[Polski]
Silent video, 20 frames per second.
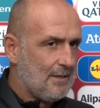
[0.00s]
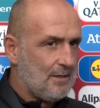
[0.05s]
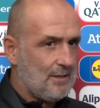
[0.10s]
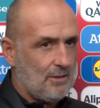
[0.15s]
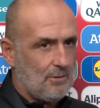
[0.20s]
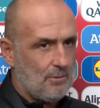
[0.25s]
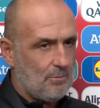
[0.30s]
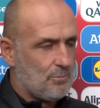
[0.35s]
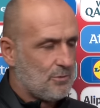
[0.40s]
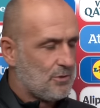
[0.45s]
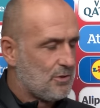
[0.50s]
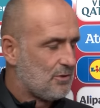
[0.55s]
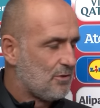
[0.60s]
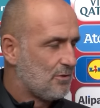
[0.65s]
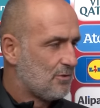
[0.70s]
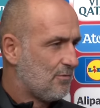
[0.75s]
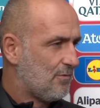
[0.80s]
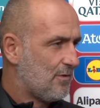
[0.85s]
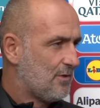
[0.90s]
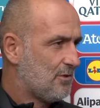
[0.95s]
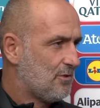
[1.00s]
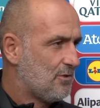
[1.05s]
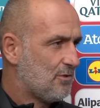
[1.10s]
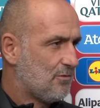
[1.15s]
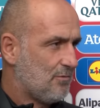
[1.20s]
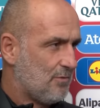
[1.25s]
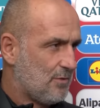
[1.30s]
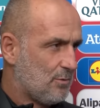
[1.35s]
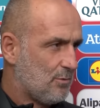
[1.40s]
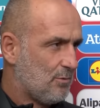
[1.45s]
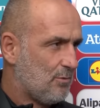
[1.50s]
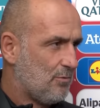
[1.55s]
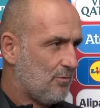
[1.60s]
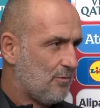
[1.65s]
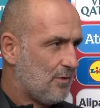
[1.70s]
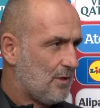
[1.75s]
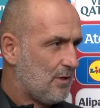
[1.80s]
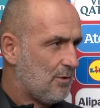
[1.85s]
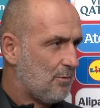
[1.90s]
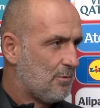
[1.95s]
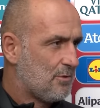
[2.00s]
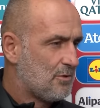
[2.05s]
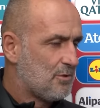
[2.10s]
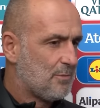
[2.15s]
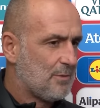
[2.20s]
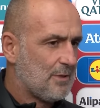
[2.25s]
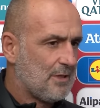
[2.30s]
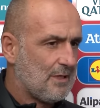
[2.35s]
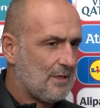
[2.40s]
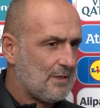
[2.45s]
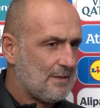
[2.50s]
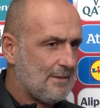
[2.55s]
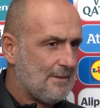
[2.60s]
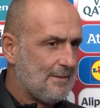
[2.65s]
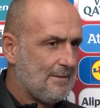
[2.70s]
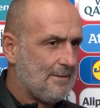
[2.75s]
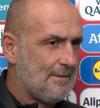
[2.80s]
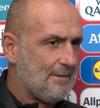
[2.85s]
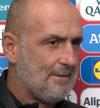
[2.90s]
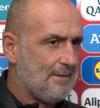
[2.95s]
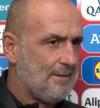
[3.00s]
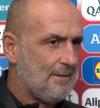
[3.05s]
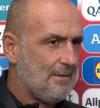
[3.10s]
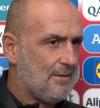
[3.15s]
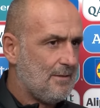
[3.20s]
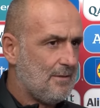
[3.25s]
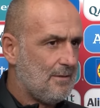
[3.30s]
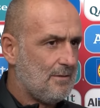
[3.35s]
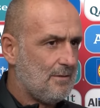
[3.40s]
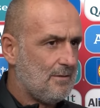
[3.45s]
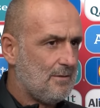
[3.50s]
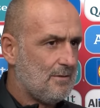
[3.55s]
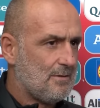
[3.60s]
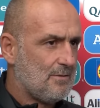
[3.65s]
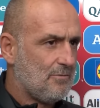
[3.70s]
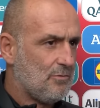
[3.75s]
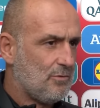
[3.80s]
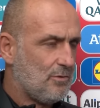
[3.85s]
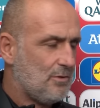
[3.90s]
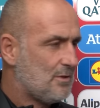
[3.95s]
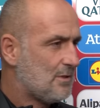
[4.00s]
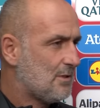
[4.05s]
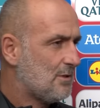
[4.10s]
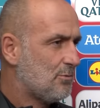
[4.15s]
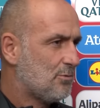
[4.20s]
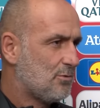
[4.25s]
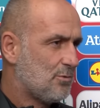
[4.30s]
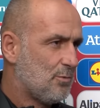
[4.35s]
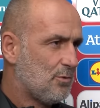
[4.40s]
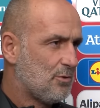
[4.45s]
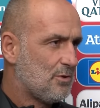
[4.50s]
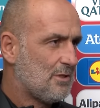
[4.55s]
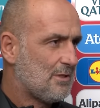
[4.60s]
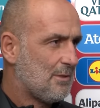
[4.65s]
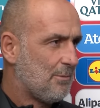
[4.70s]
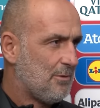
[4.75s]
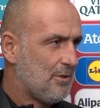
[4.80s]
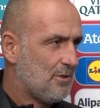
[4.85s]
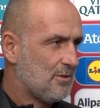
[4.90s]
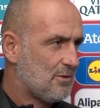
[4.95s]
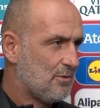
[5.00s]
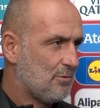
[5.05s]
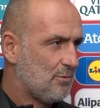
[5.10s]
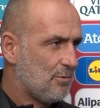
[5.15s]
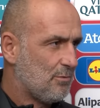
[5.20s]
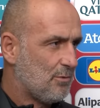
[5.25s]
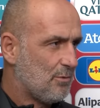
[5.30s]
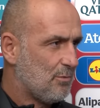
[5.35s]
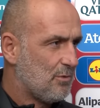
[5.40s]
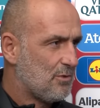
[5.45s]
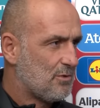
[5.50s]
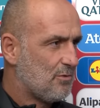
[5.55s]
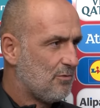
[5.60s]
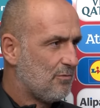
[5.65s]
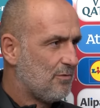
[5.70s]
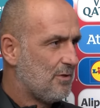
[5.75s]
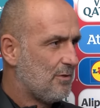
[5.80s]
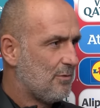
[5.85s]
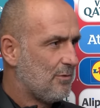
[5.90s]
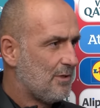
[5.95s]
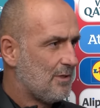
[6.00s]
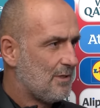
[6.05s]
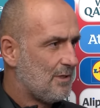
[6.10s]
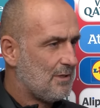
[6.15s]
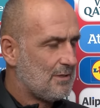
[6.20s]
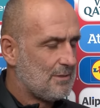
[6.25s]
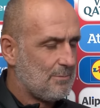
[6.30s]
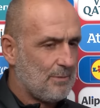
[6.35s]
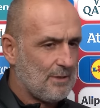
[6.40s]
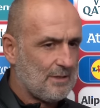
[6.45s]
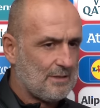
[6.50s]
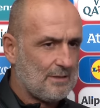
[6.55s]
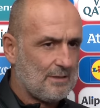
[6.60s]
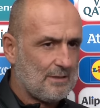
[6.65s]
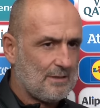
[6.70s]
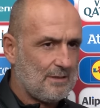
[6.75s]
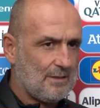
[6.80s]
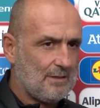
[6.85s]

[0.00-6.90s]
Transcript: i przystosowanie się do warunków, w jakich będziemy grali i zawodnicy już później sami decydują na no, boisku w wielu aspektach